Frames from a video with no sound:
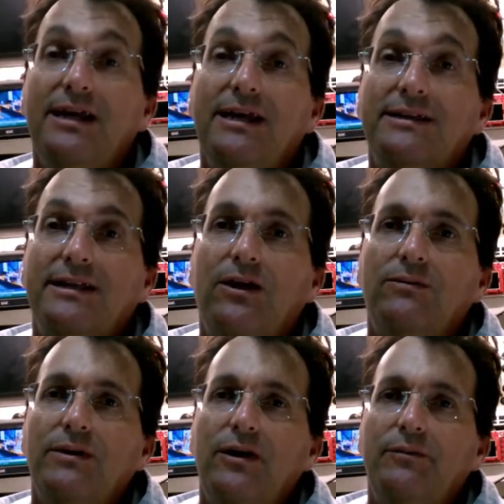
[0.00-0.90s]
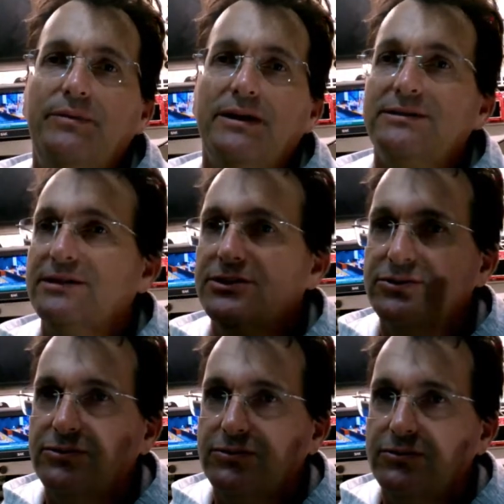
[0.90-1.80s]
então eu
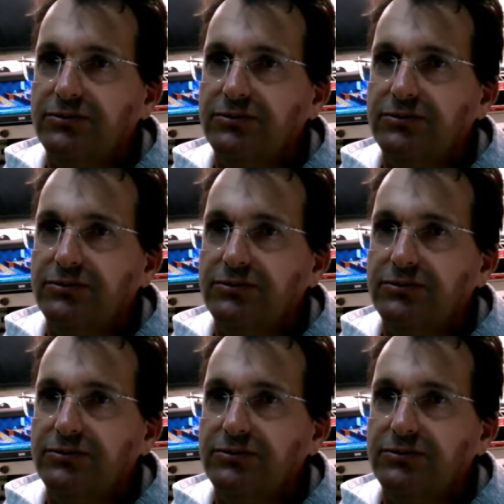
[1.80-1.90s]
preciso